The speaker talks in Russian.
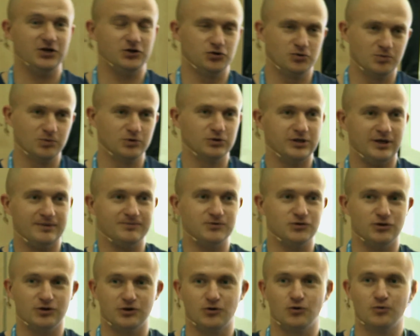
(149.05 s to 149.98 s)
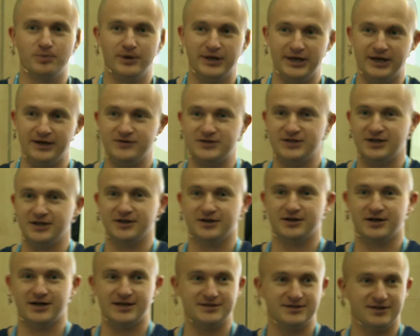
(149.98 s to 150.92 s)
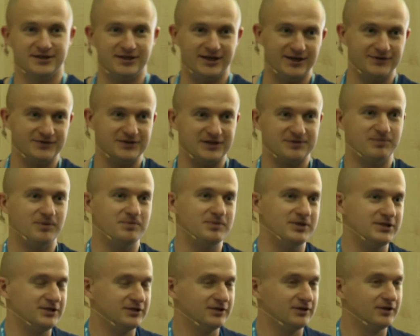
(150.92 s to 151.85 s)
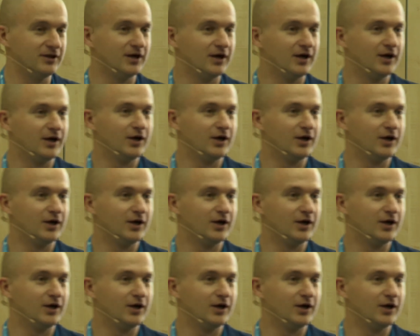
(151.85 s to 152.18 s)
думаю, там столько упырей всяких разных, я их всех победил.